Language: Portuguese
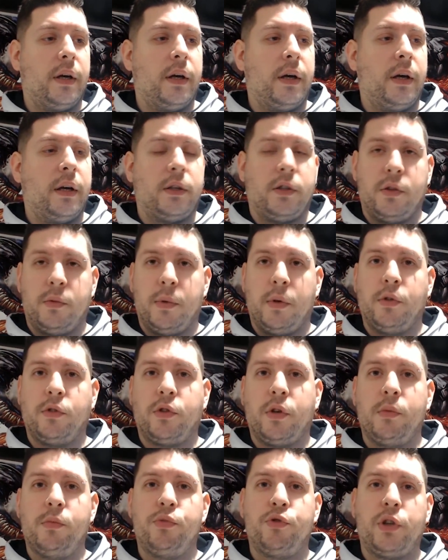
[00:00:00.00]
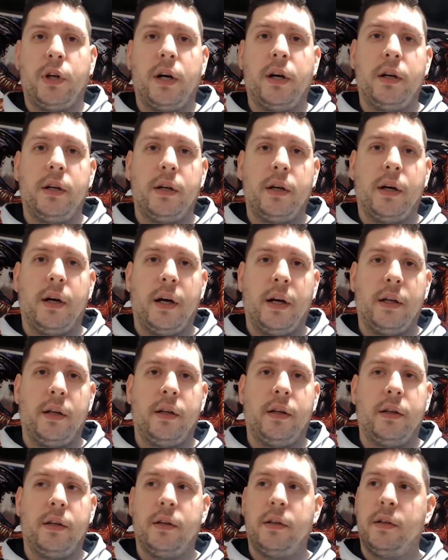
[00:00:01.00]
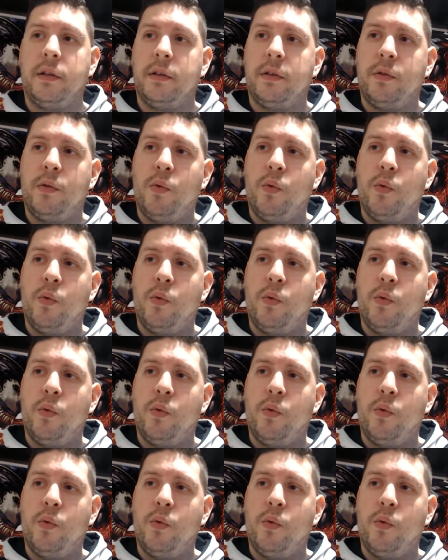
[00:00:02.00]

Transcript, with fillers: então agora estou a mostrar uh,